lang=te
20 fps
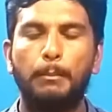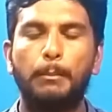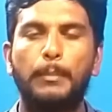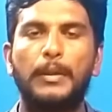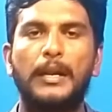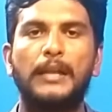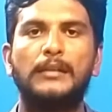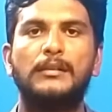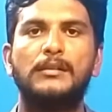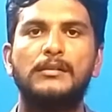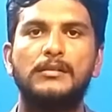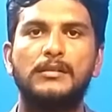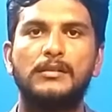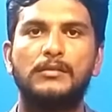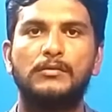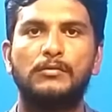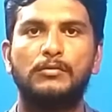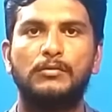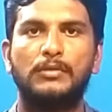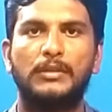ప్రార్థన
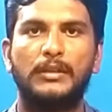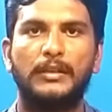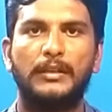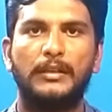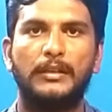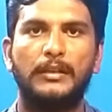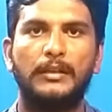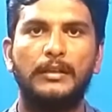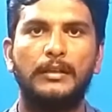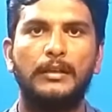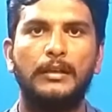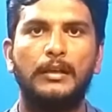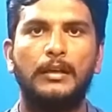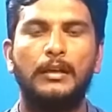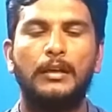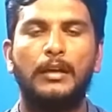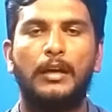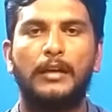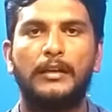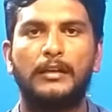చేస్తూ ఉంటే
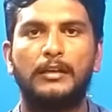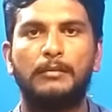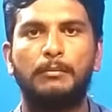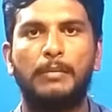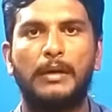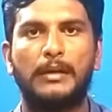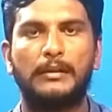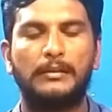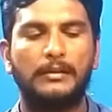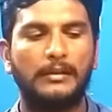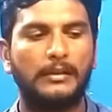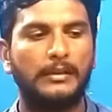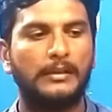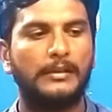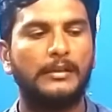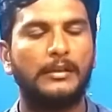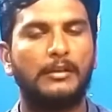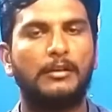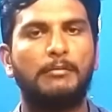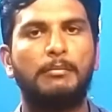ఆ యొక్క భర్త ఈ
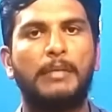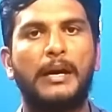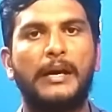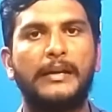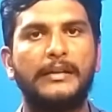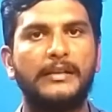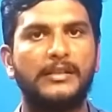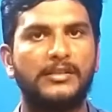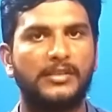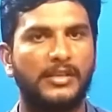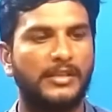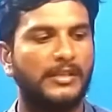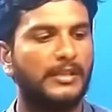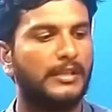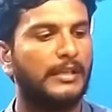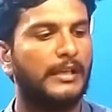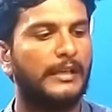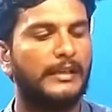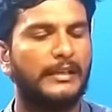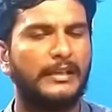యొక్క భార్య చెయ్యి
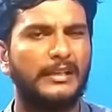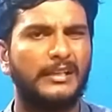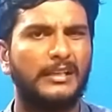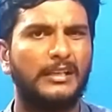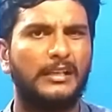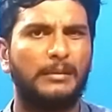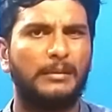గట్టిగా